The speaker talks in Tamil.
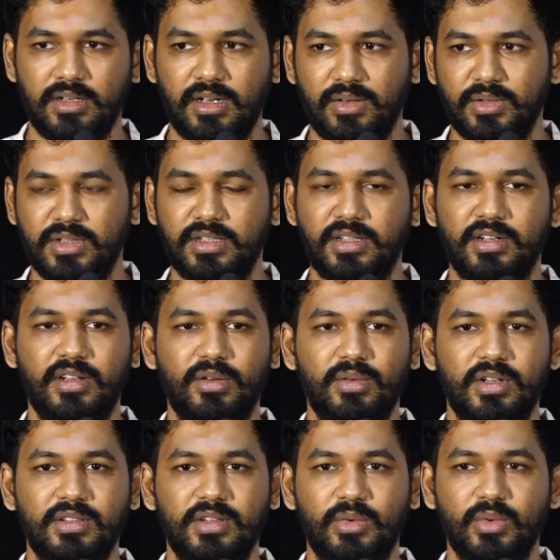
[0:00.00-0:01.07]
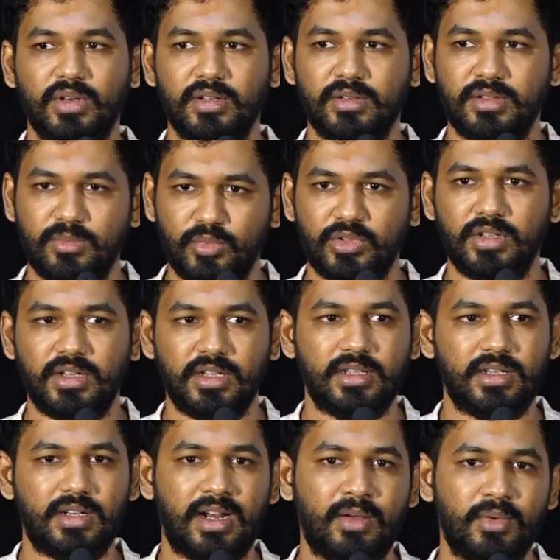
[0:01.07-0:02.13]
நான் வந்து இந்த நிறுவனத்துக்குள்ளே வந்து முதல்ல
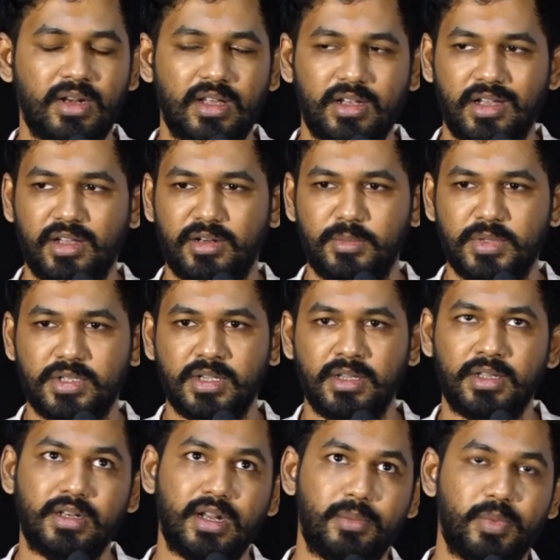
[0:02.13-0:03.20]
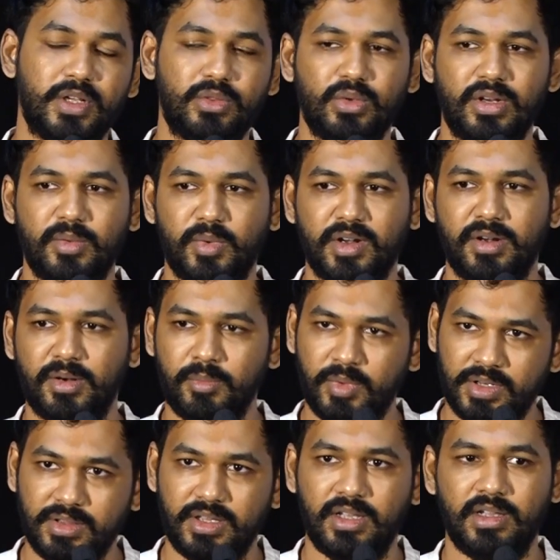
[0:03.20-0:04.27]
ட்ராவல் ஆக ஆரம்பித்தேன் நட்பே துணை
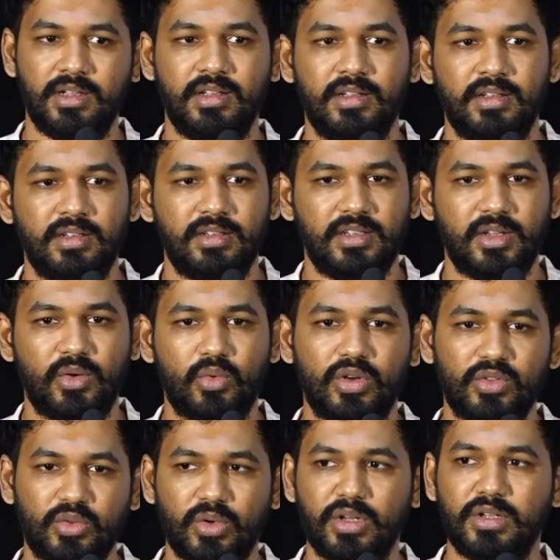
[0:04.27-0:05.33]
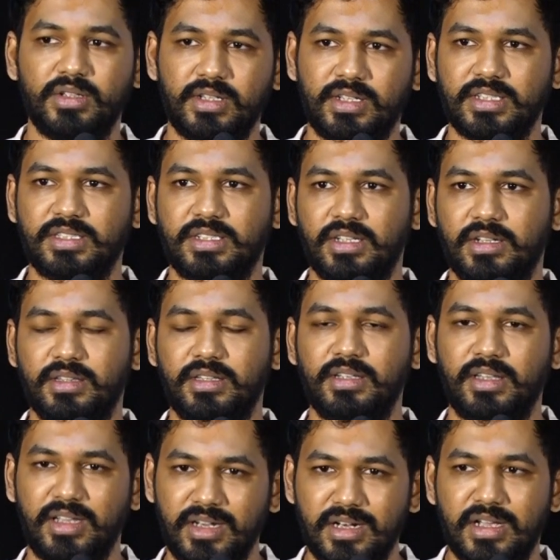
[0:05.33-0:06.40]
இருந்தே என் கூட தொடர்ந்து டச்சில் இருந்து
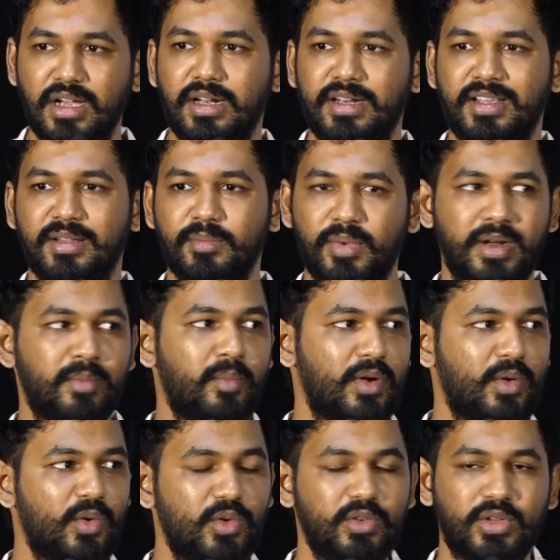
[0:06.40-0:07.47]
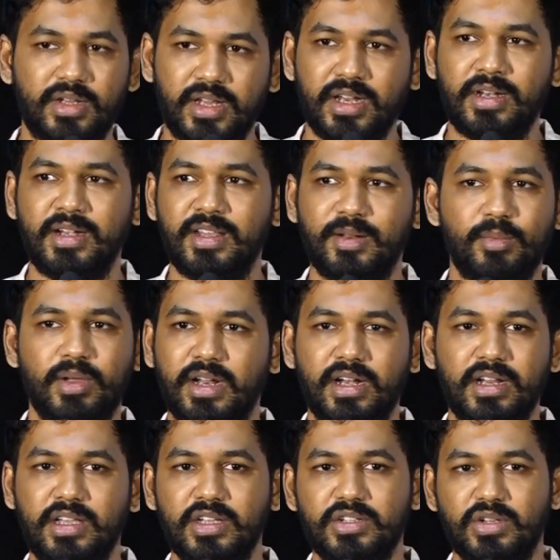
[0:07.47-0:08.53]
எங்களுக்காக நீங்கள் படம் பண்ணணுன்னு கேட்டுகிட்டே இருப்பார்
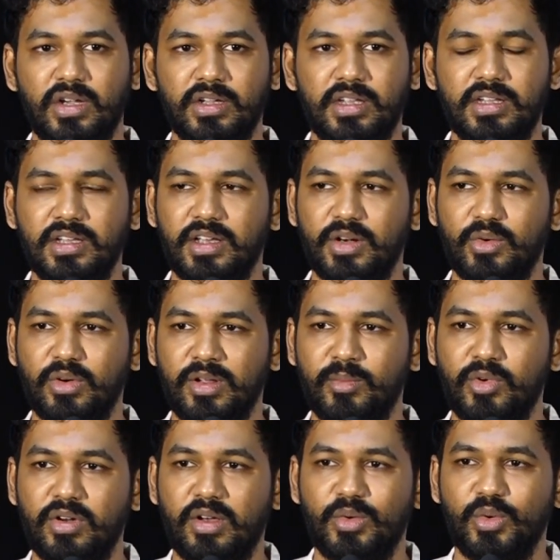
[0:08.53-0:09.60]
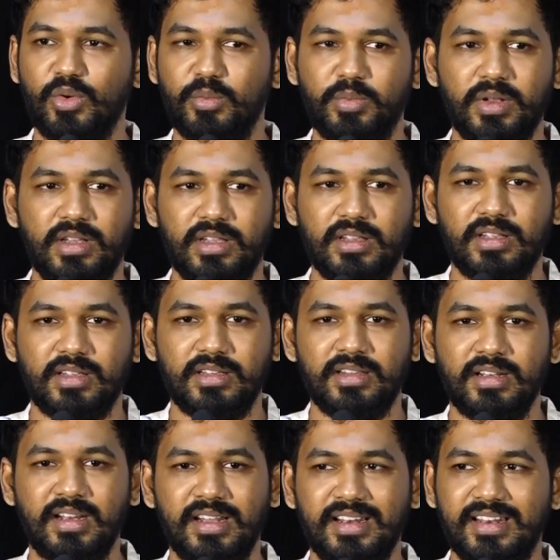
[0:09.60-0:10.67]
எனக்கே ஷாக்கிங்காக இருக்கும் நம்ம ஒன்றும் அவ்வளோ பெரிய
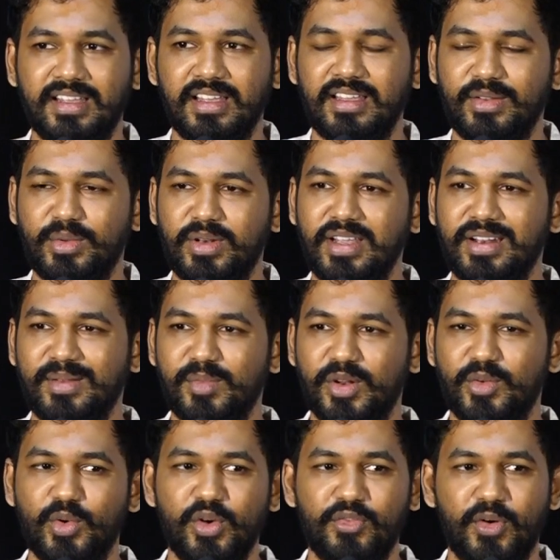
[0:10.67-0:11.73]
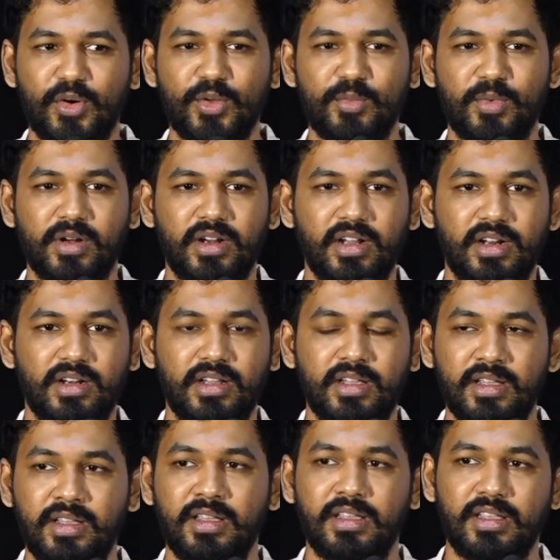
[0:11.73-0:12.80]
இதெல்லாம் இல்லையே இவரே நம்மளை இவ்வளோ ஃபாலோ பண்ணுறாருன்னு
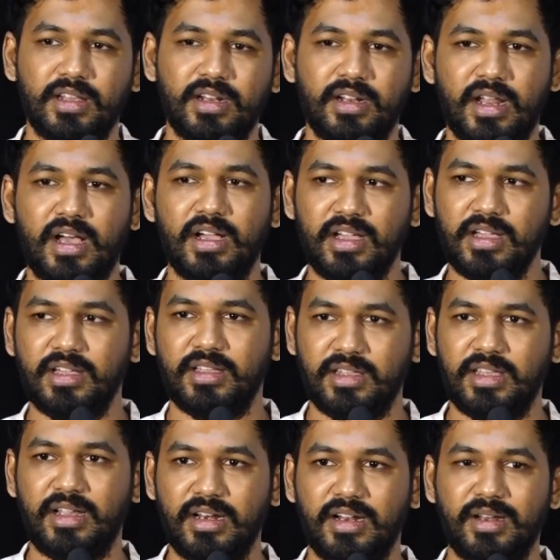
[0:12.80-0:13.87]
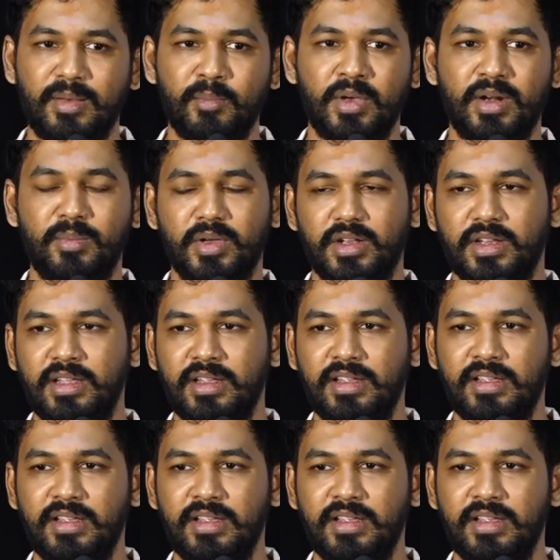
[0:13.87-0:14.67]
ஏன்னா நாங்கள் எங்களை நம்புகிற மாதிரி